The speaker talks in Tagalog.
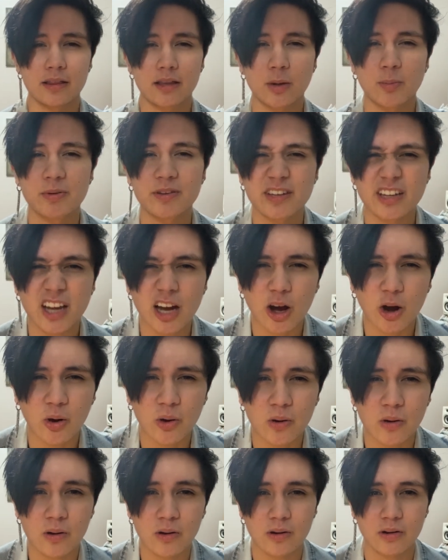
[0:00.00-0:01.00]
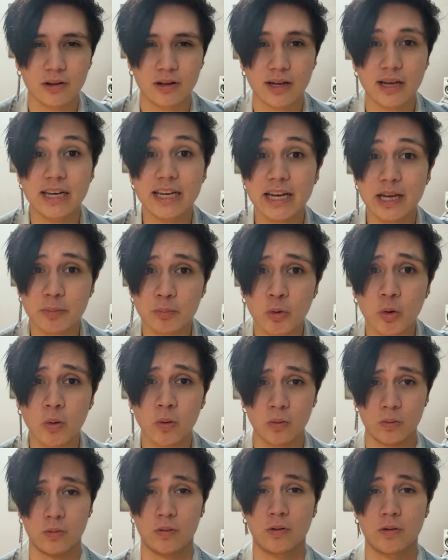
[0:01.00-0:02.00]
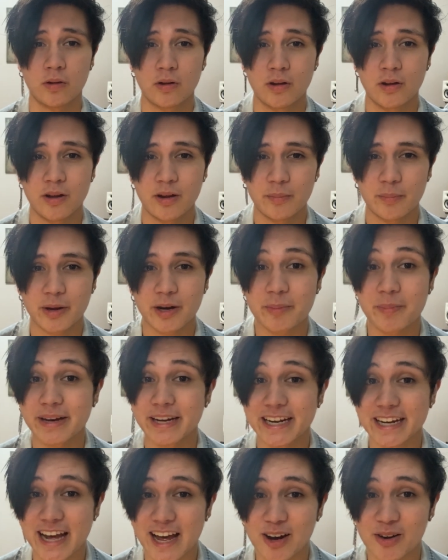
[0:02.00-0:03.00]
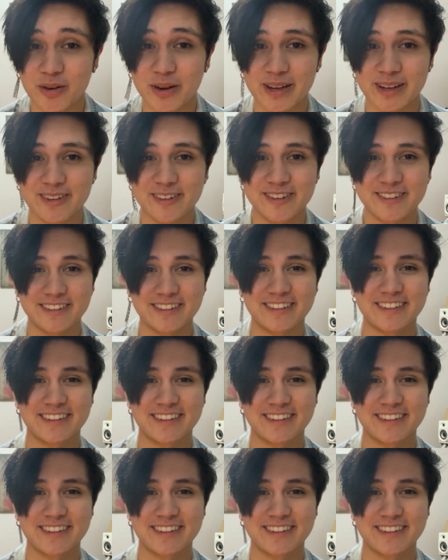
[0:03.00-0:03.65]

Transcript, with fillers: Tapos ikaw, galingan mo para mananalo kayo.